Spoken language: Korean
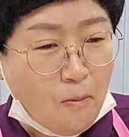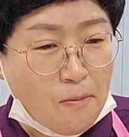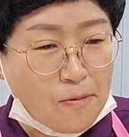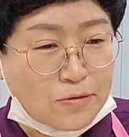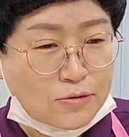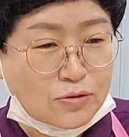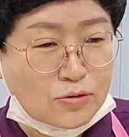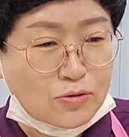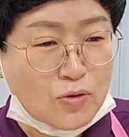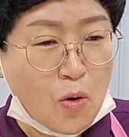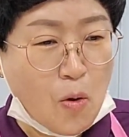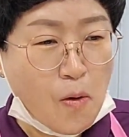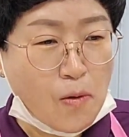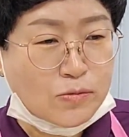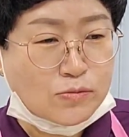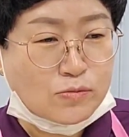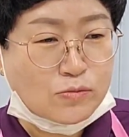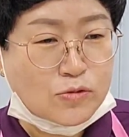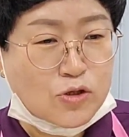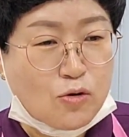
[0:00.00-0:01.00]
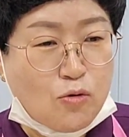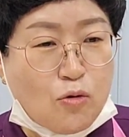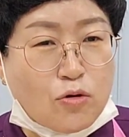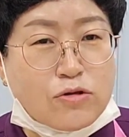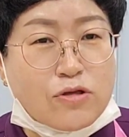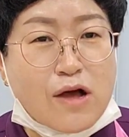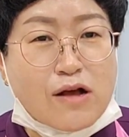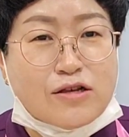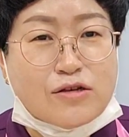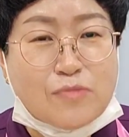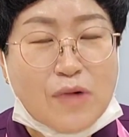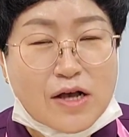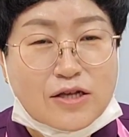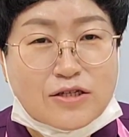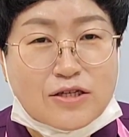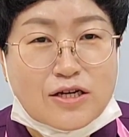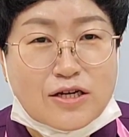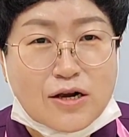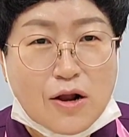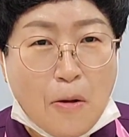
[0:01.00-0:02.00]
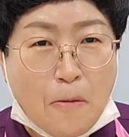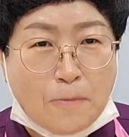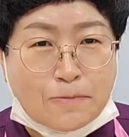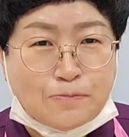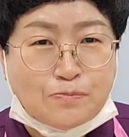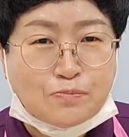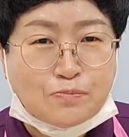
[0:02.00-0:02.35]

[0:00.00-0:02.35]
음. 이제 꽃다지 맛을